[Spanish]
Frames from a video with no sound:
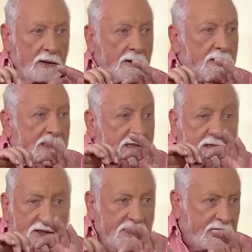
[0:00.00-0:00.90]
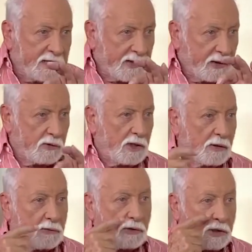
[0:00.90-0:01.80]
salchichita de ácido
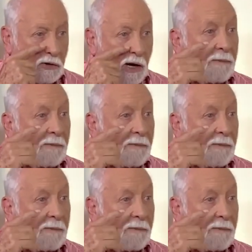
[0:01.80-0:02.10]
hialurónico, a